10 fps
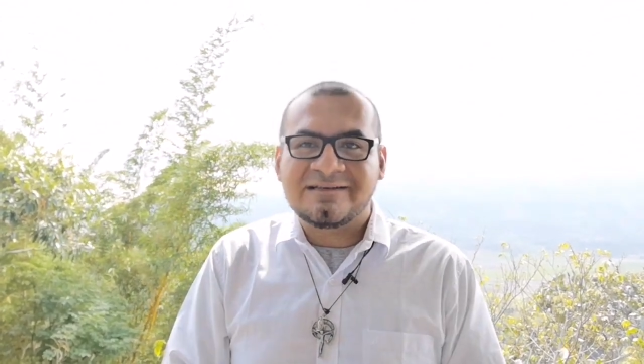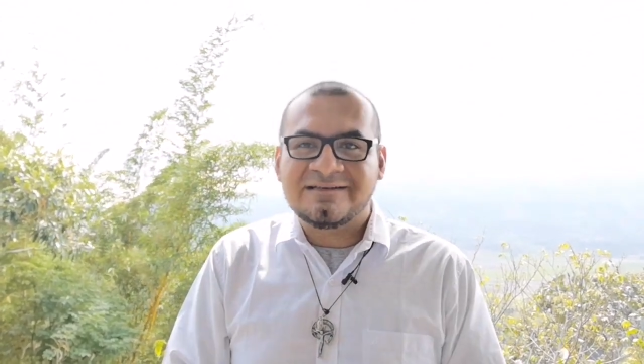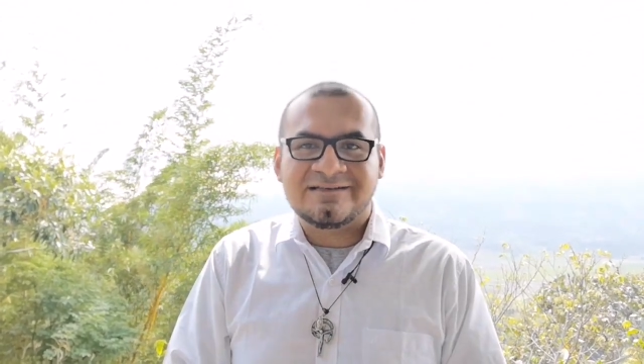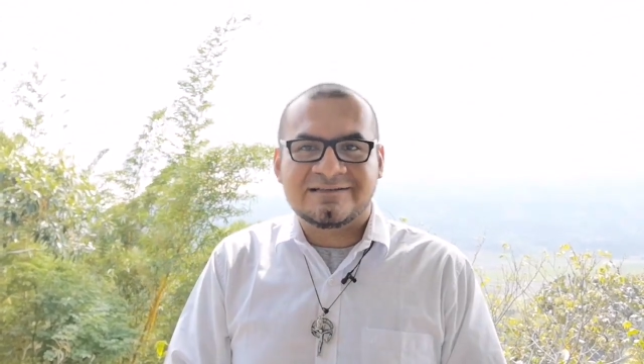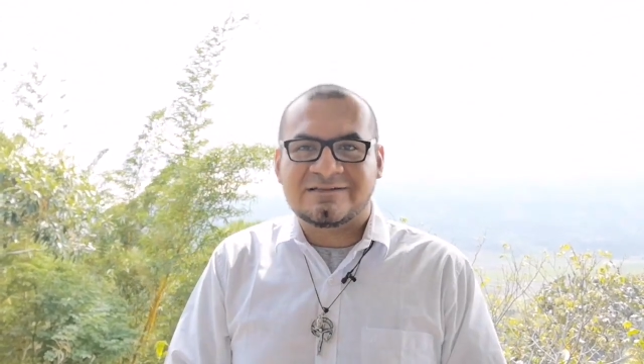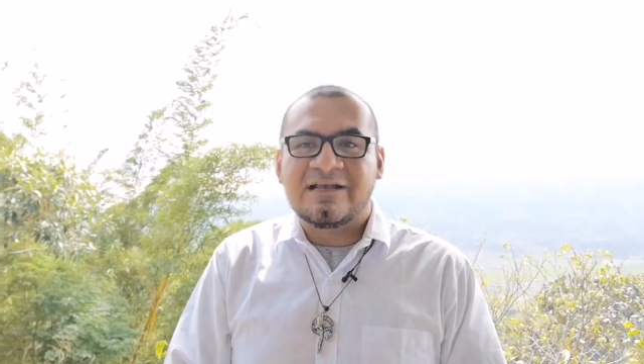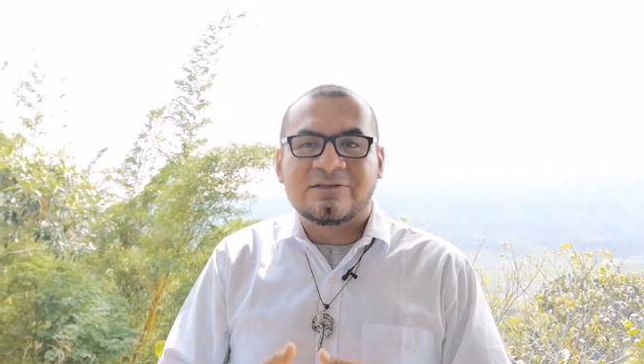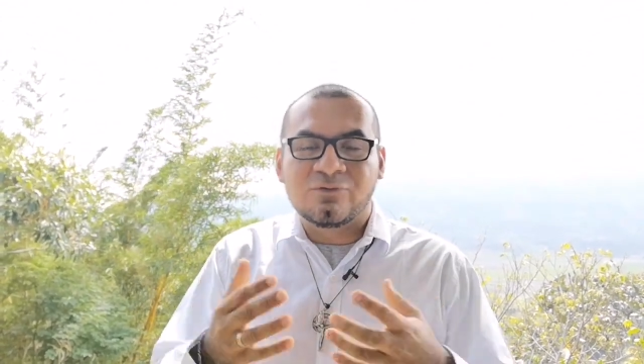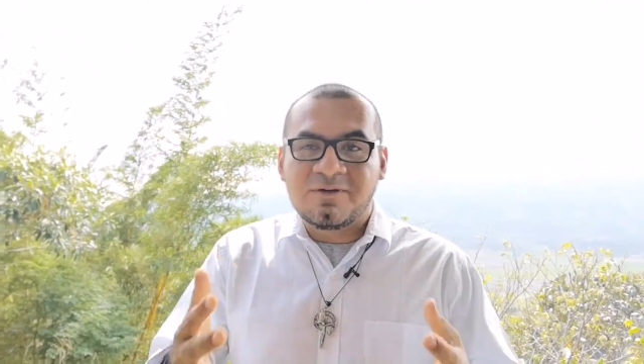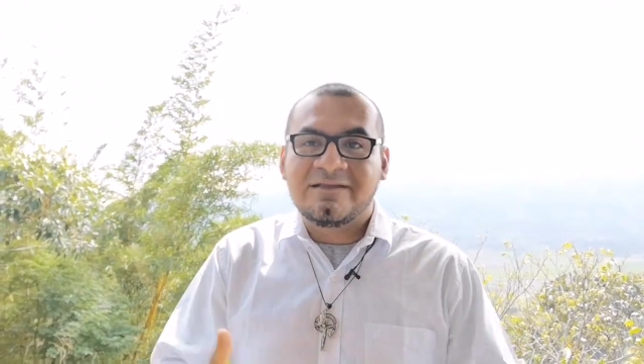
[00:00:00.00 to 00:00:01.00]
dices,
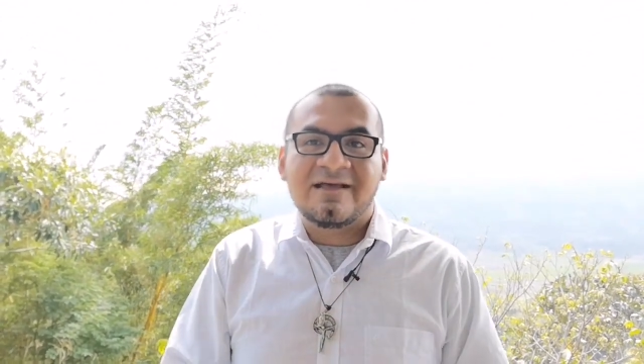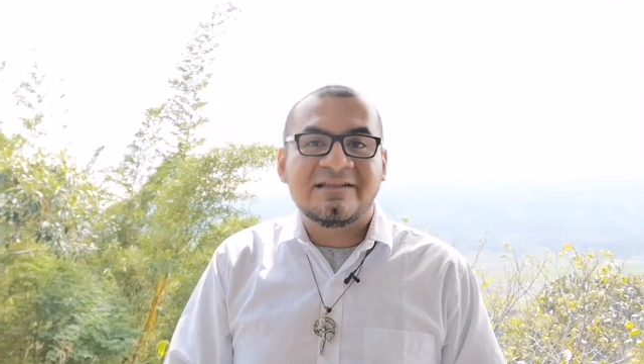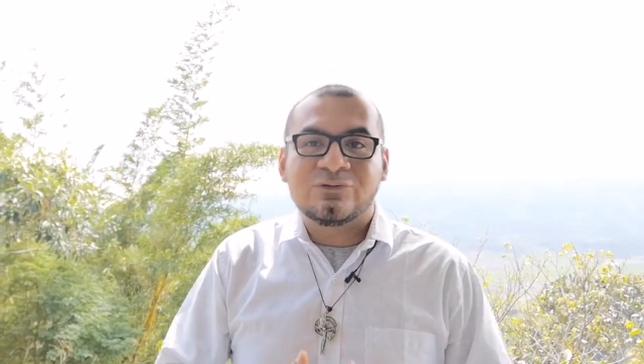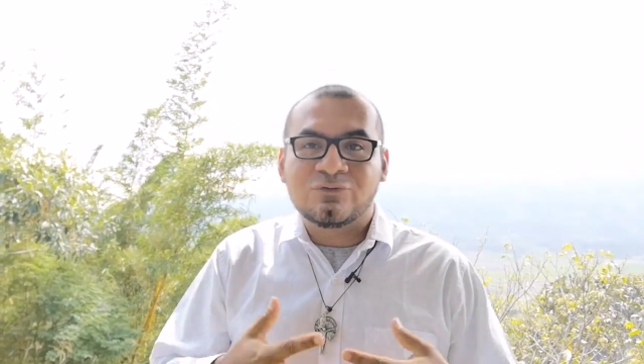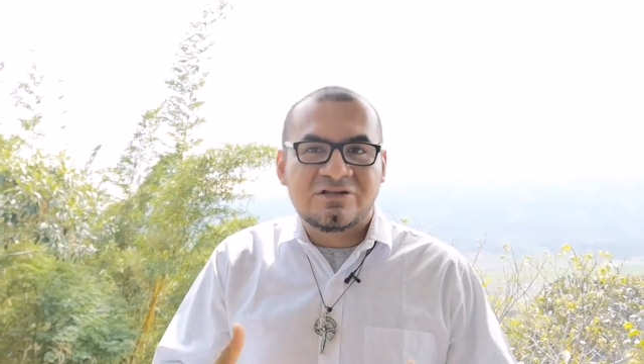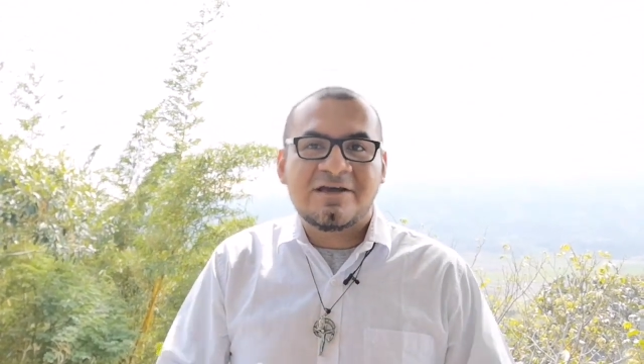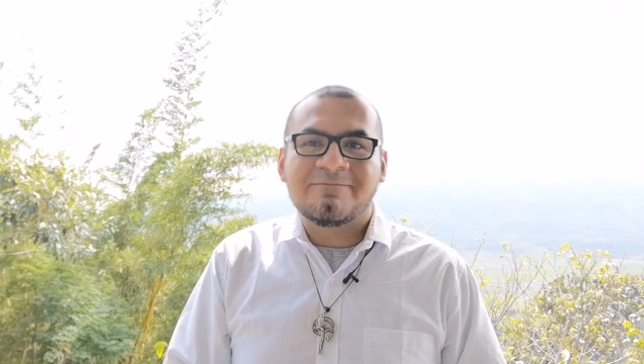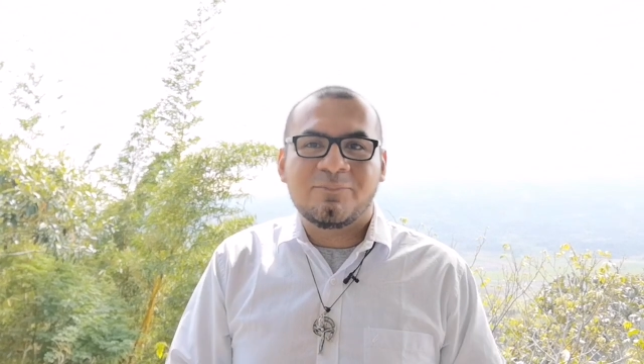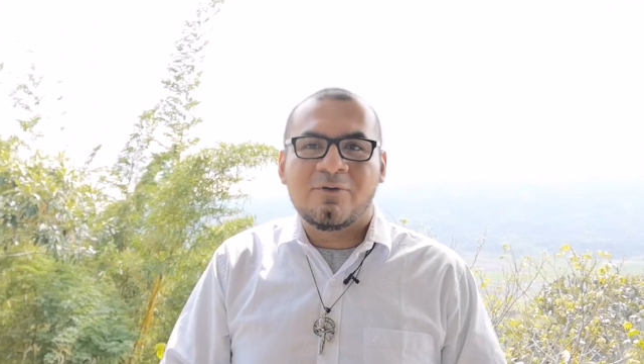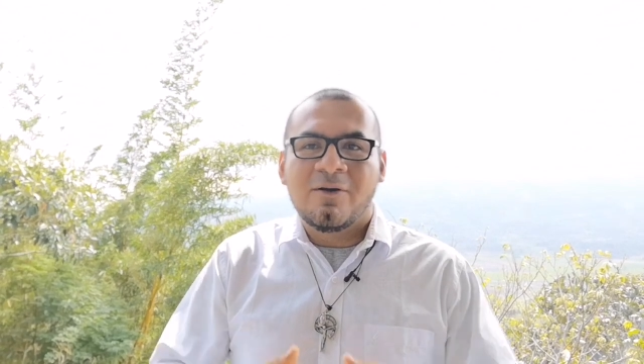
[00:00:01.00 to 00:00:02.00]
tu vida ni tu
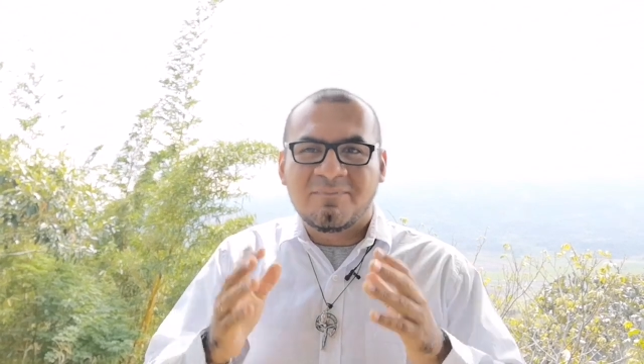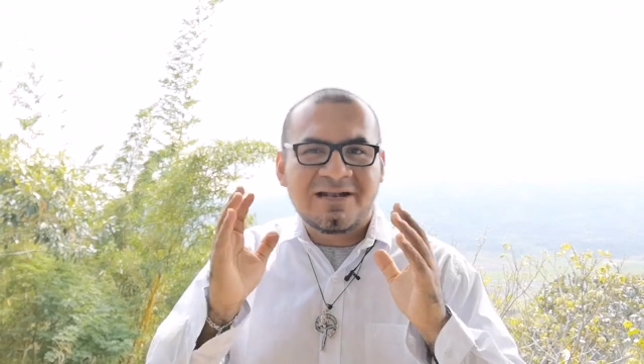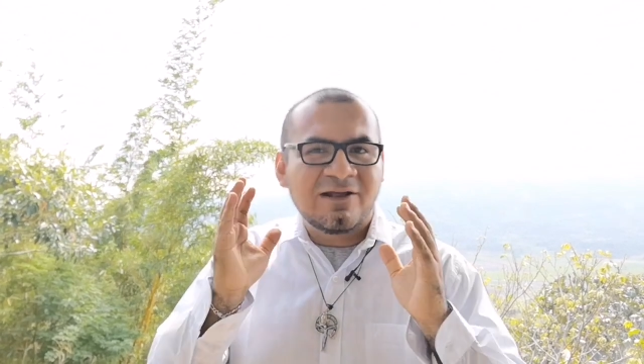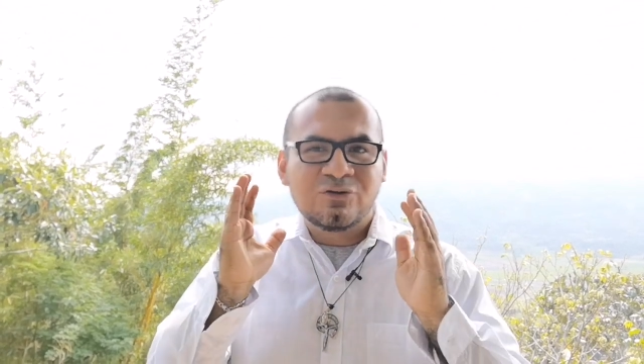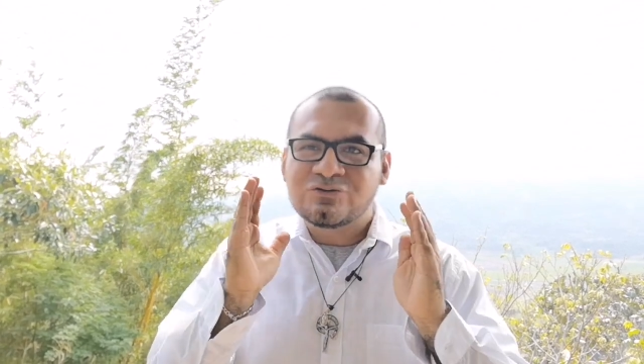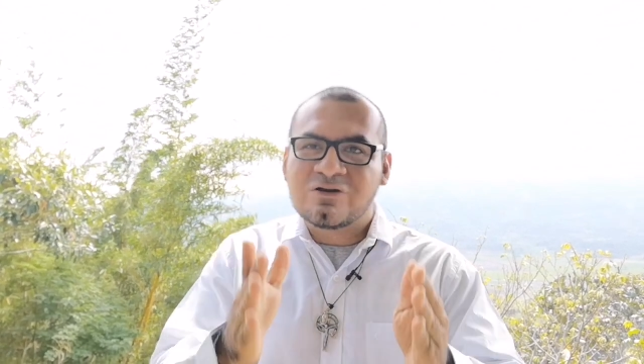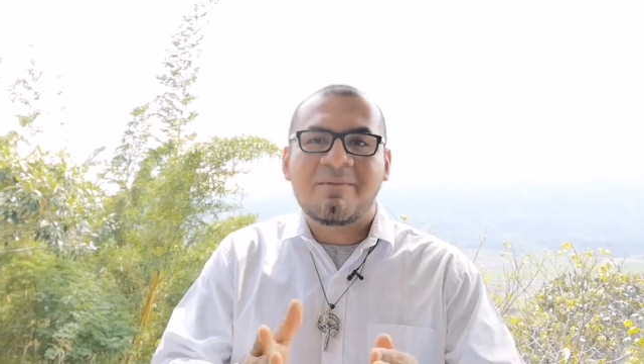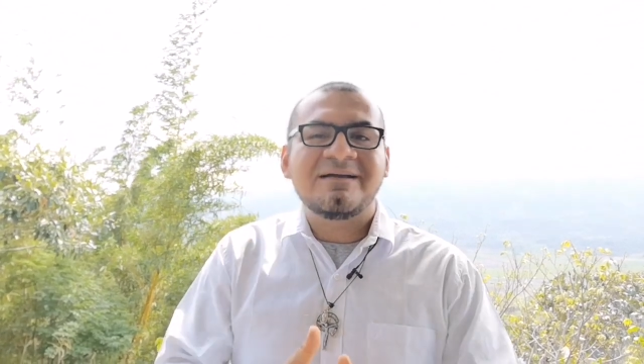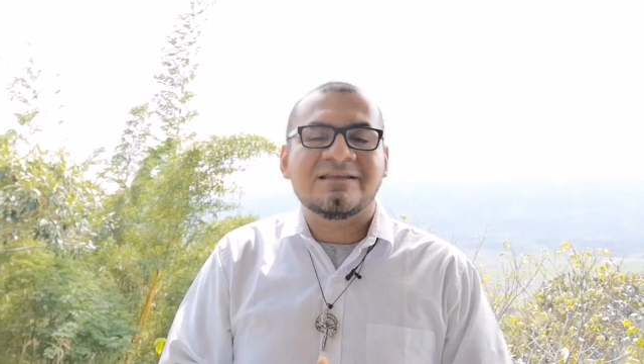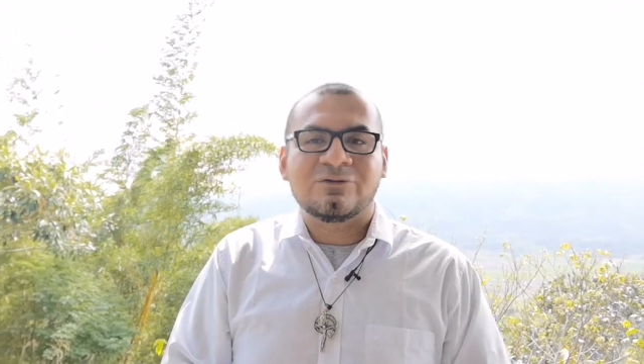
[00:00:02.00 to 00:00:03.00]
tiempo mirando
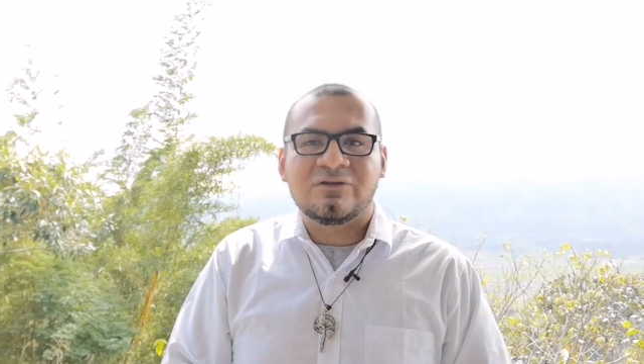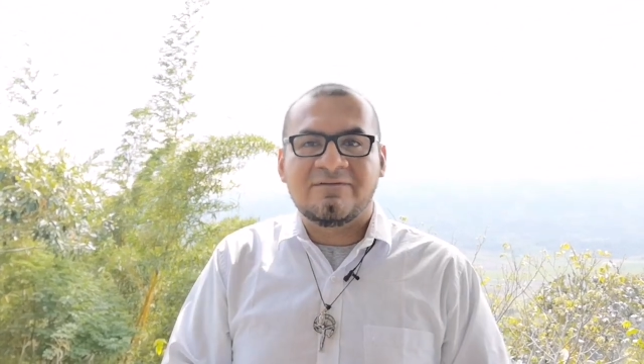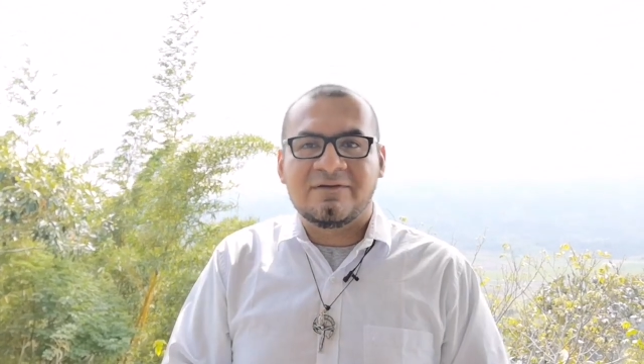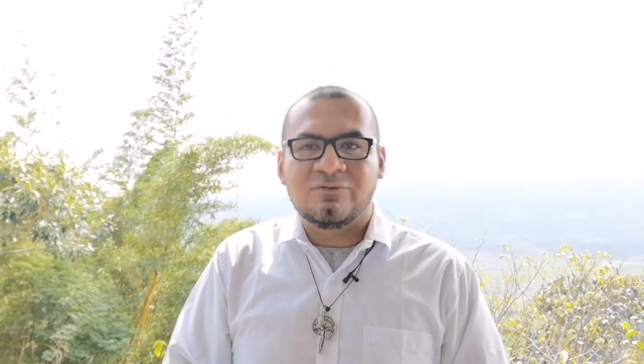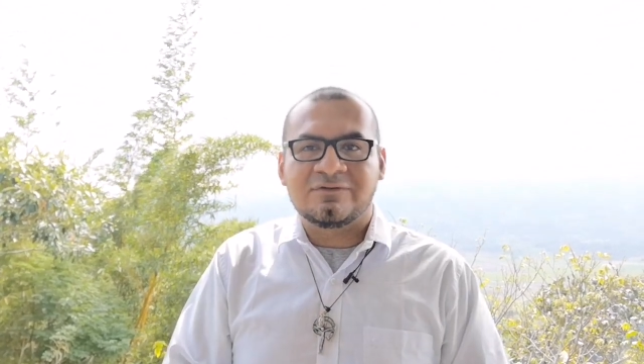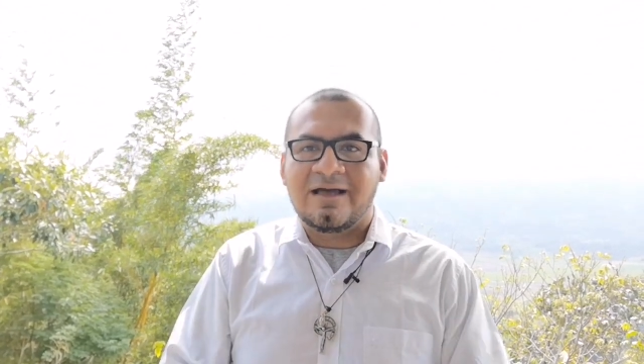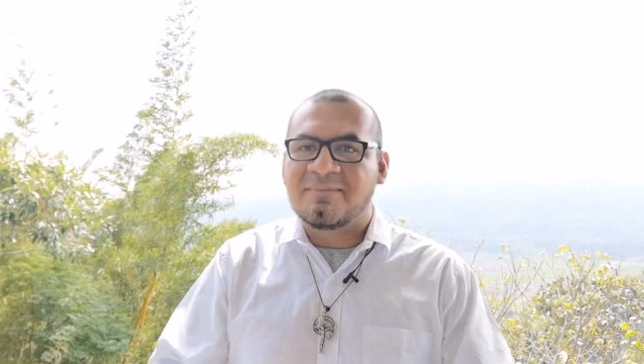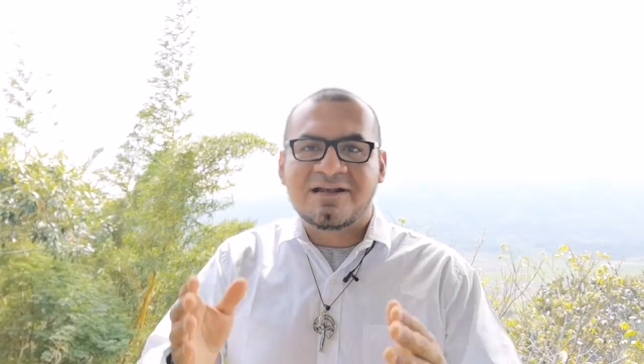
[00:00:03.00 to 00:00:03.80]
solamente tu dificultad,